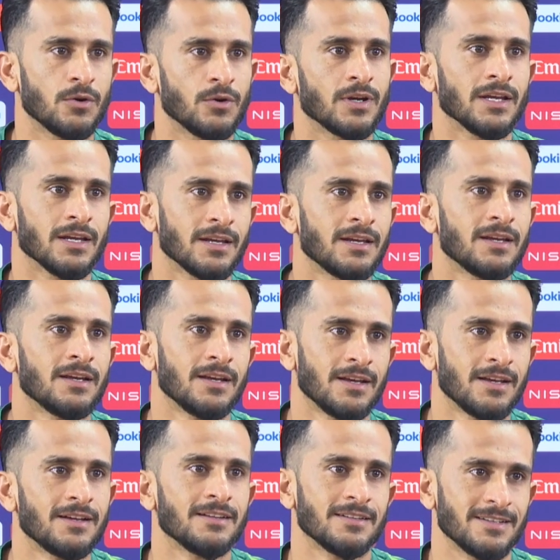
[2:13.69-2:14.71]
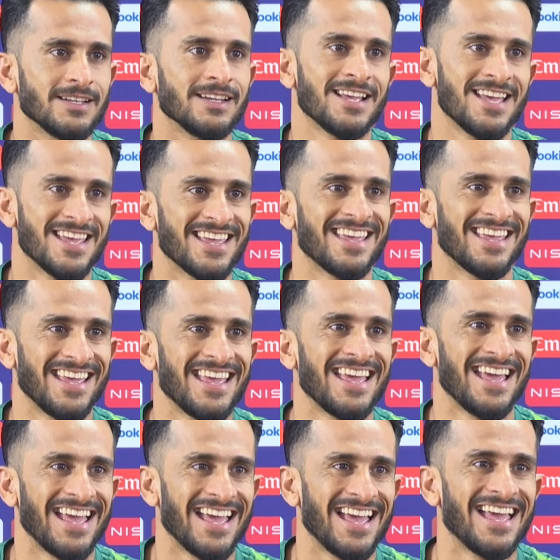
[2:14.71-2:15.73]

होगी ठीक है